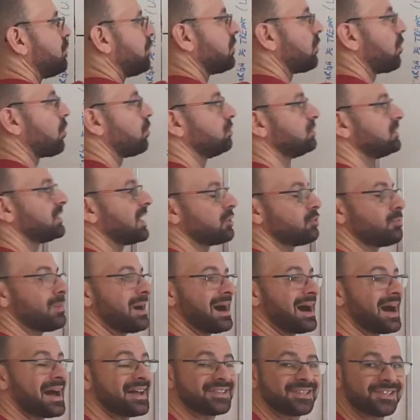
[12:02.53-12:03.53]
eu vou encontrar uma
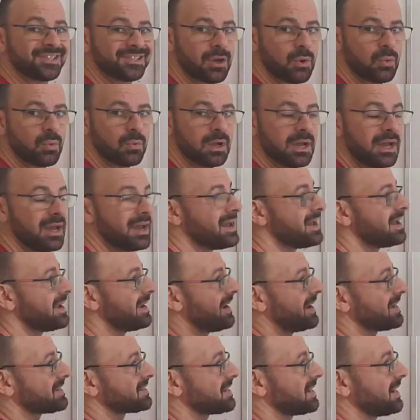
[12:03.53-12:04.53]
razão.
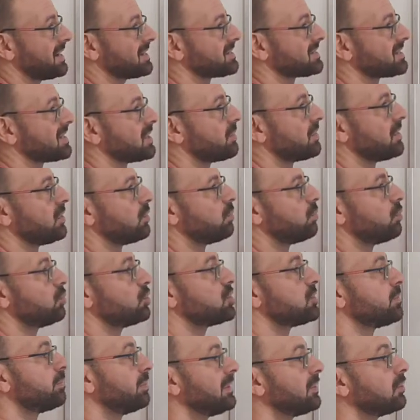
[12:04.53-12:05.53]
Essa razão eu
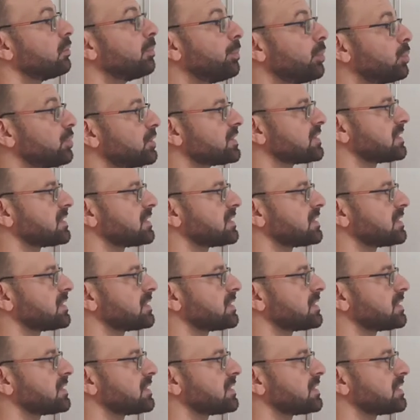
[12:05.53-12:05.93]
multiplico por